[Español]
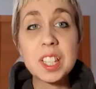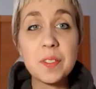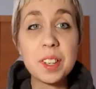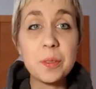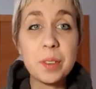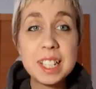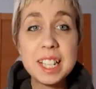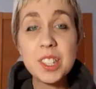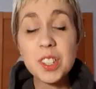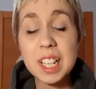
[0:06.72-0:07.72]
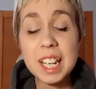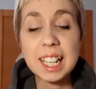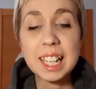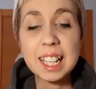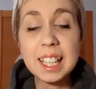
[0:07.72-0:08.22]
a Different Wrestling, soy
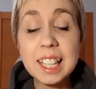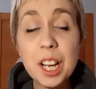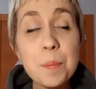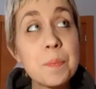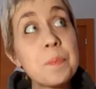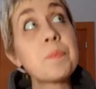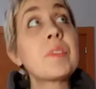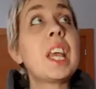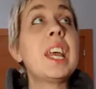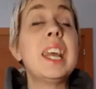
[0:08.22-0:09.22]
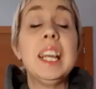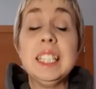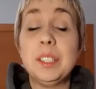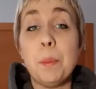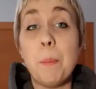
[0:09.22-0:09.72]
Erika Anguita.
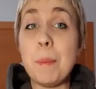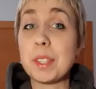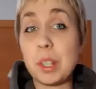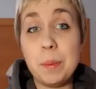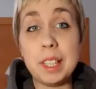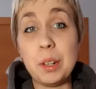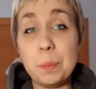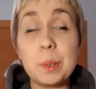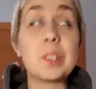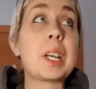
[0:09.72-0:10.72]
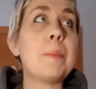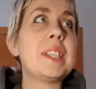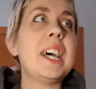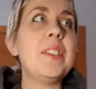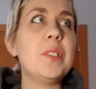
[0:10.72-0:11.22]
Vamos a comentar un poco qué ha
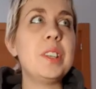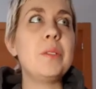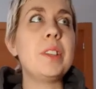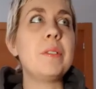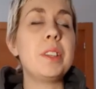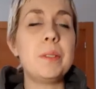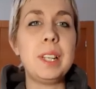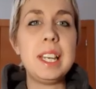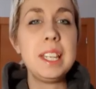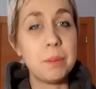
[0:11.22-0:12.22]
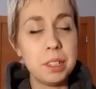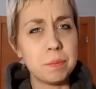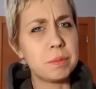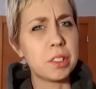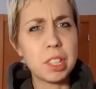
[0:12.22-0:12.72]
pasado en WWE y
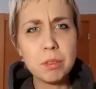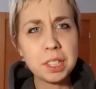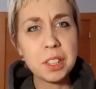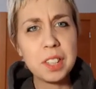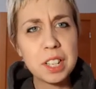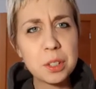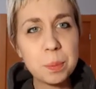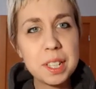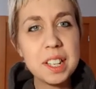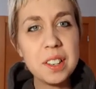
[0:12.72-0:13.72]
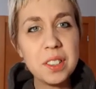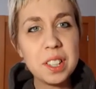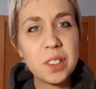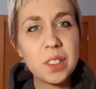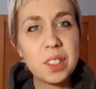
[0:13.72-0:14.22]
bueno, ¿os ha gustado la sorpresa, no,
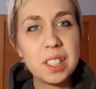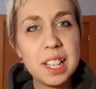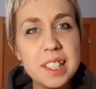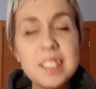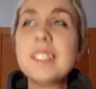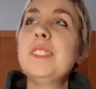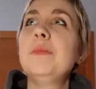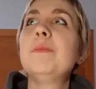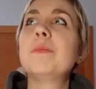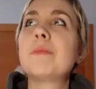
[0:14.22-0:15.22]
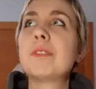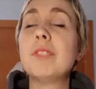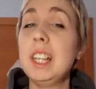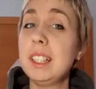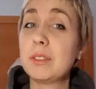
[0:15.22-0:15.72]
de Raw Legends?
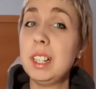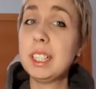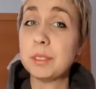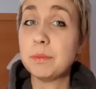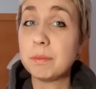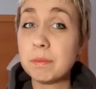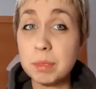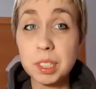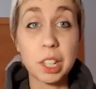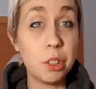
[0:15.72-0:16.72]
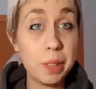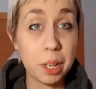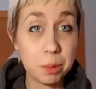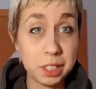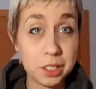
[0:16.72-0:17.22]
¿Cuál es? ¿Cuál es? Pues que Goldberg
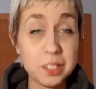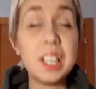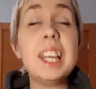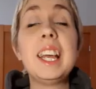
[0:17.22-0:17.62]
ha vuelto.